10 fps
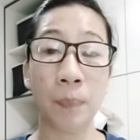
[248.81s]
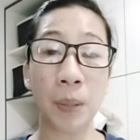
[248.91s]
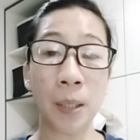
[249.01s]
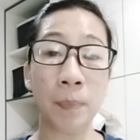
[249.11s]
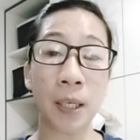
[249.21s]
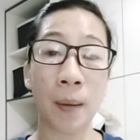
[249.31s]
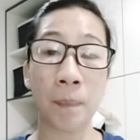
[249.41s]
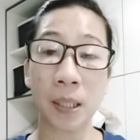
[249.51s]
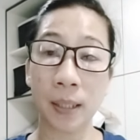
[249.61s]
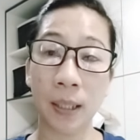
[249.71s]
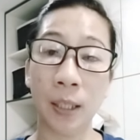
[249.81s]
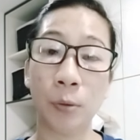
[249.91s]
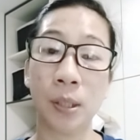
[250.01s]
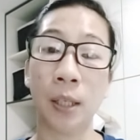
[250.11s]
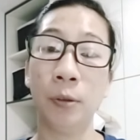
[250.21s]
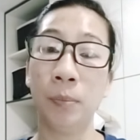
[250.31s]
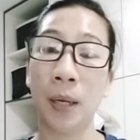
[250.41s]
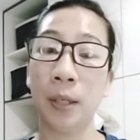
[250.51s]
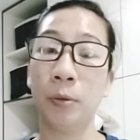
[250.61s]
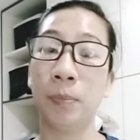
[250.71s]
Philippine Embassy dito sa
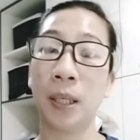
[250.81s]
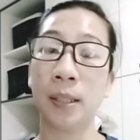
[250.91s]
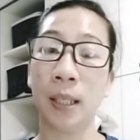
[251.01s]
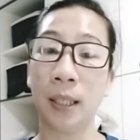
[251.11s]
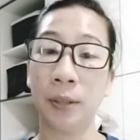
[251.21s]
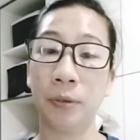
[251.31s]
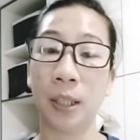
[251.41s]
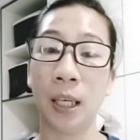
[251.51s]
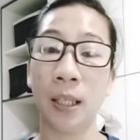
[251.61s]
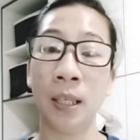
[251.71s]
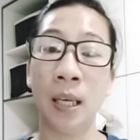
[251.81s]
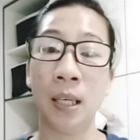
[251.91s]
Dubai upang sa ganun ay